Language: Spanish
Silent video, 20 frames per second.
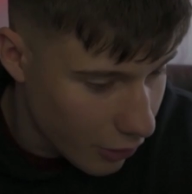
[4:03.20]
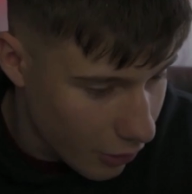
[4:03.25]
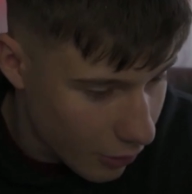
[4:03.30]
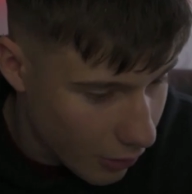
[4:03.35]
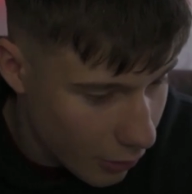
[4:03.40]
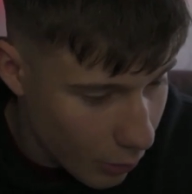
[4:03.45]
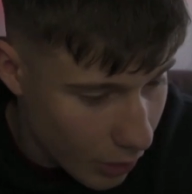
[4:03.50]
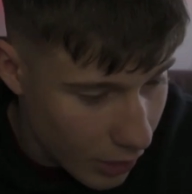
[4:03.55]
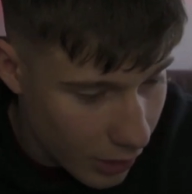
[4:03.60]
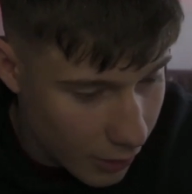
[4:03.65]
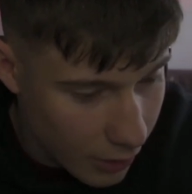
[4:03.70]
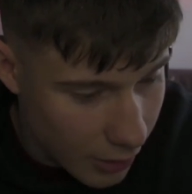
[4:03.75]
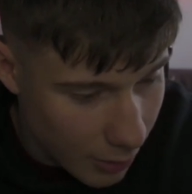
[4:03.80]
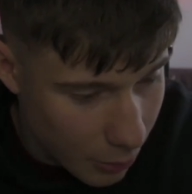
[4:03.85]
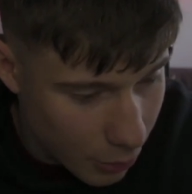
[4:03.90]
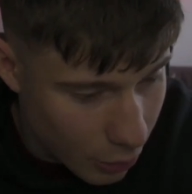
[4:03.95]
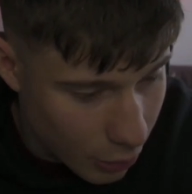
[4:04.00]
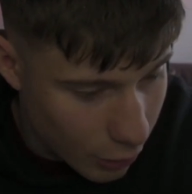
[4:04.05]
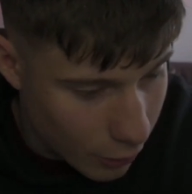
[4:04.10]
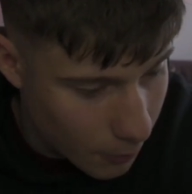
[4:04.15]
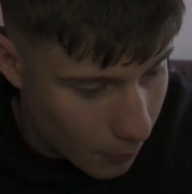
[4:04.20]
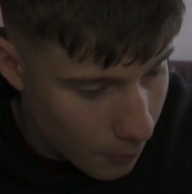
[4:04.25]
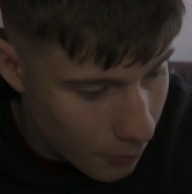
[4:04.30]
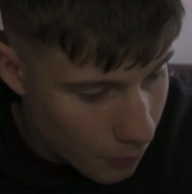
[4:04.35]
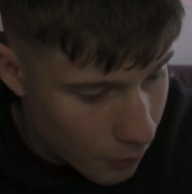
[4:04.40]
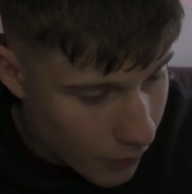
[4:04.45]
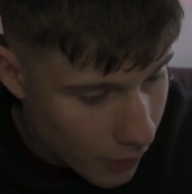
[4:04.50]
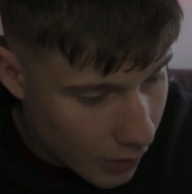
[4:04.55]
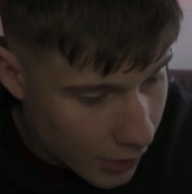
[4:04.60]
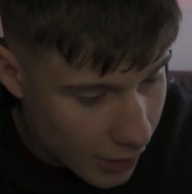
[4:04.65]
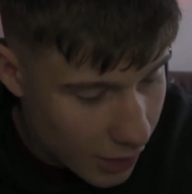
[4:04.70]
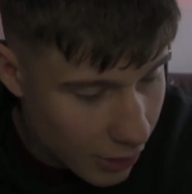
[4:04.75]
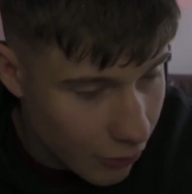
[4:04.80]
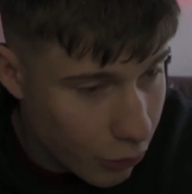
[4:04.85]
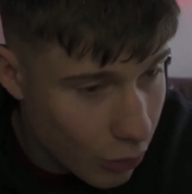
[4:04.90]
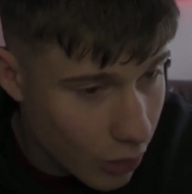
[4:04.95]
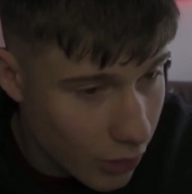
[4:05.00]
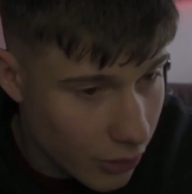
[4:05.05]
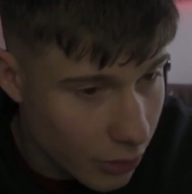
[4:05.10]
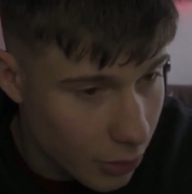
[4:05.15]
Igual, tampoco... Está
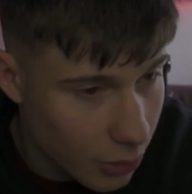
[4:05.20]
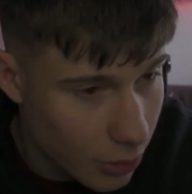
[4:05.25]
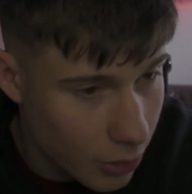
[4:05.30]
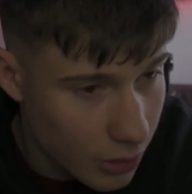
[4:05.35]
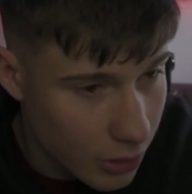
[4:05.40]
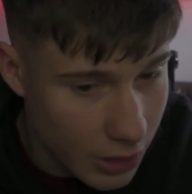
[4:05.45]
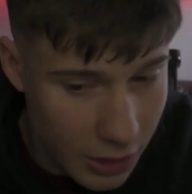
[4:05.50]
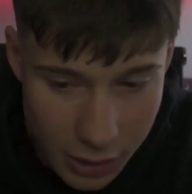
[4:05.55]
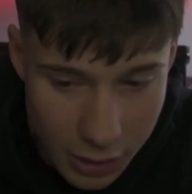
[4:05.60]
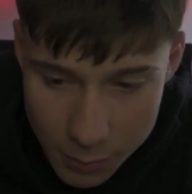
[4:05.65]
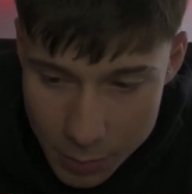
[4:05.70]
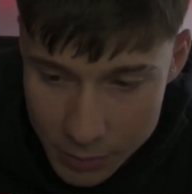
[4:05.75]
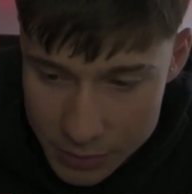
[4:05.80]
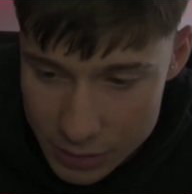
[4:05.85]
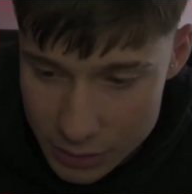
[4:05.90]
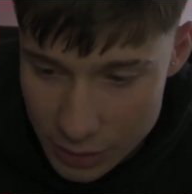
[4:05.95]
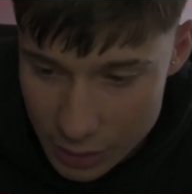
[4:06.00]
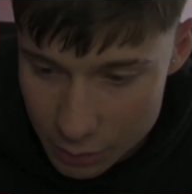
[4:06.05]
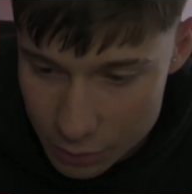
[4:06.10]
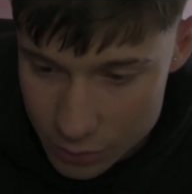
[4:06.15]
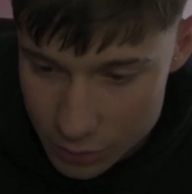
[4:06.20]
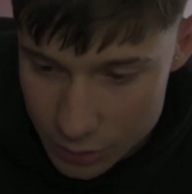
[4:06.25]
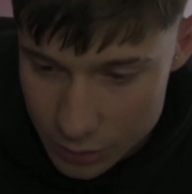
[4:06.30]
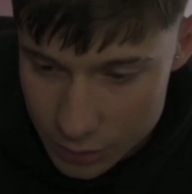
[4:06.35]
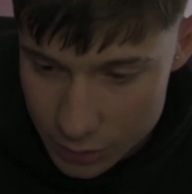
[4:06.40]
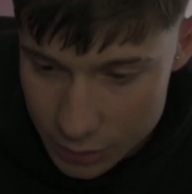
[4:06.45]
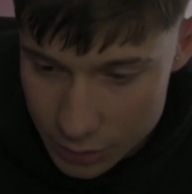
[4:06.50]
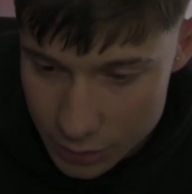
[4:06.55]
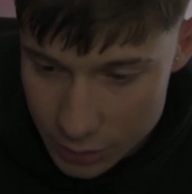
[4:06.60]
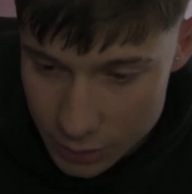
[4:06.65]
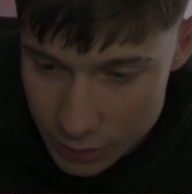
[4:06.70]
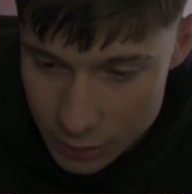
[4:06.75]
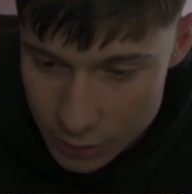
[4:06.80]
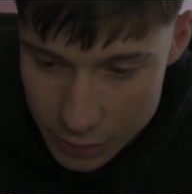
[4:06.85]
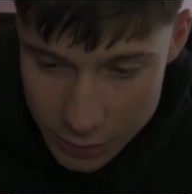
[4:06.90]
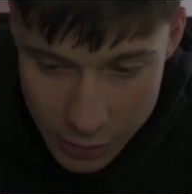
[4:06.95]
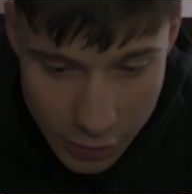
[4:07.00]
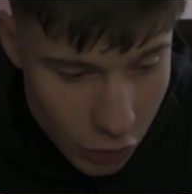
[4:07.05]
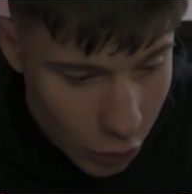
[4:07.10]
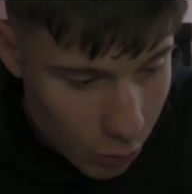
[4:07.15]
fuerte, boludo. Está re pasita la música.
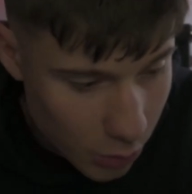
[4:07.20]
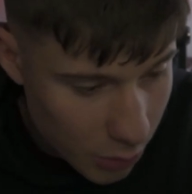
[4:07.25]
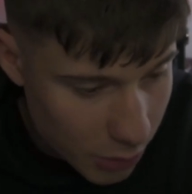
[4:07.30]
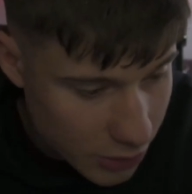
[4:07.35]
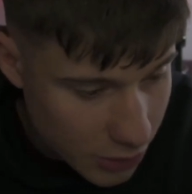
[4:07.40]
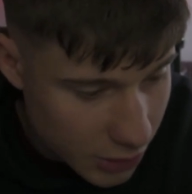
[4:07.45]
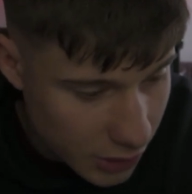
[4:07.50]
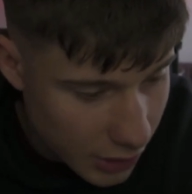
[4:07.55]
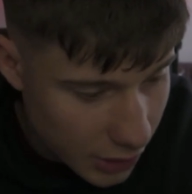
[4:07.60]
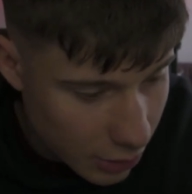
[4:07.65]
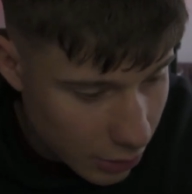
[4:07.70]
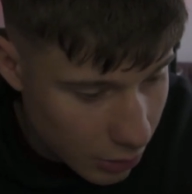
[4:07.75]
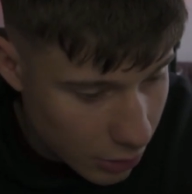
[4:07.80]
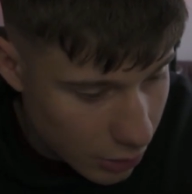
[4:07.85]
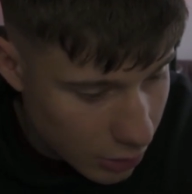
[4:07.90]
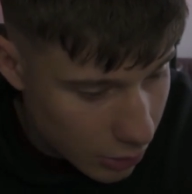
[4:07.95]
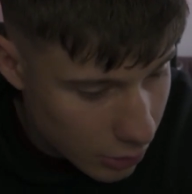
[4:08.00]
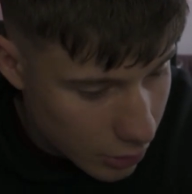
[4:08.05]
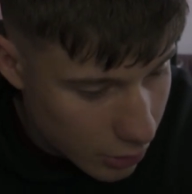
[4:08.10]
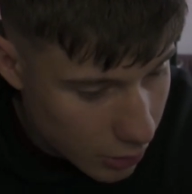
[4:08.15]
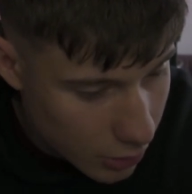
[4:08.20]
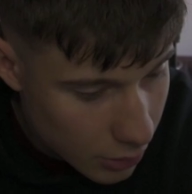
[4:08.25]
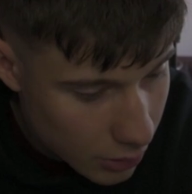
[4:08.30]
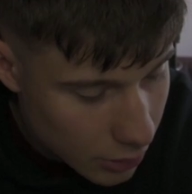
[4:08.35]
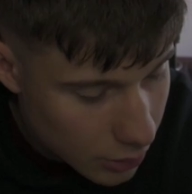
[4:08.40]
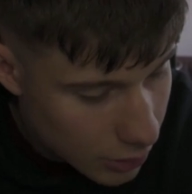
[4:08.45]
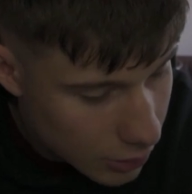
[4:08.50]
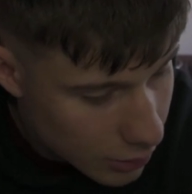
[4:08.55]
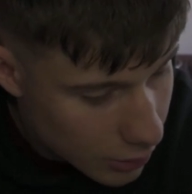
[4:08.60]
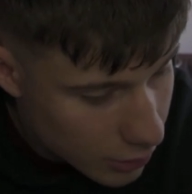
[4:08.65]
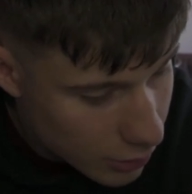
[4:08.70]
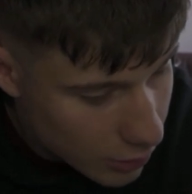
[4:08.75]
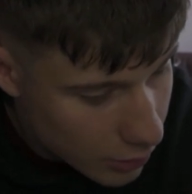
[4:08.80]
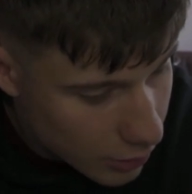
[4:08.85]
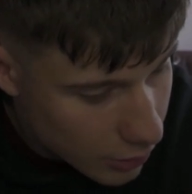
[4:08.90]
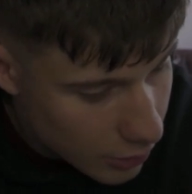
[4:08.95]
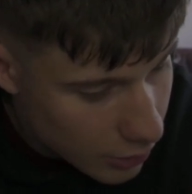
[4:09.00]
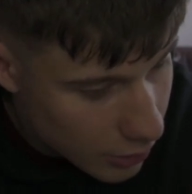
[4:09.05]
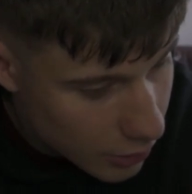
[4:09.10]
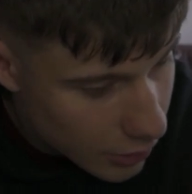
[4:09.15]
Que son mi vecina, boludo?
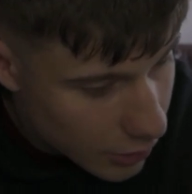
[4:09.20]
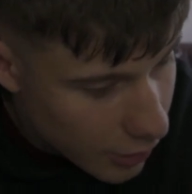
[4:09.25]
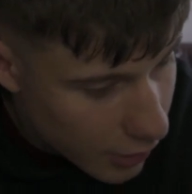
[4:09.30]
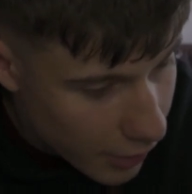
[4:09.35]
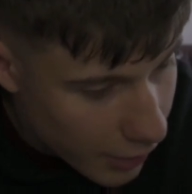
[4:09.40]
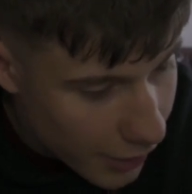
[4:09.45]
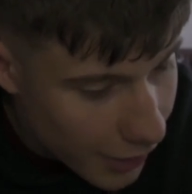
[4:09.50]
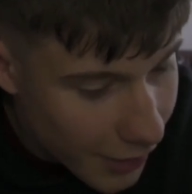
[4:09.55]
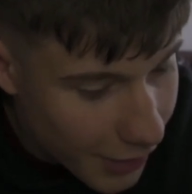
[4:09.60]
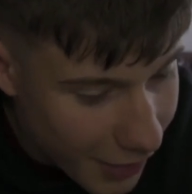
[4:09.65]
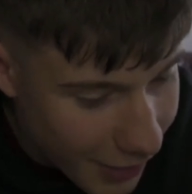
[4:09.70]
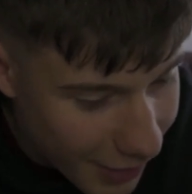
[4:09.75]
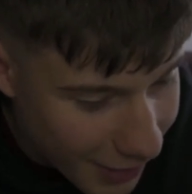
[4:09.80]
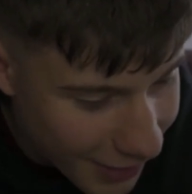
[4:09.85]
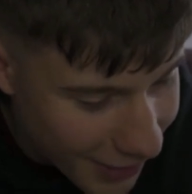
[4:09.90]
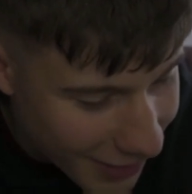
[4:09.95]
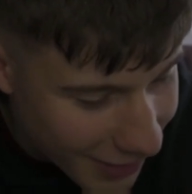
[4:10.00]
Eh,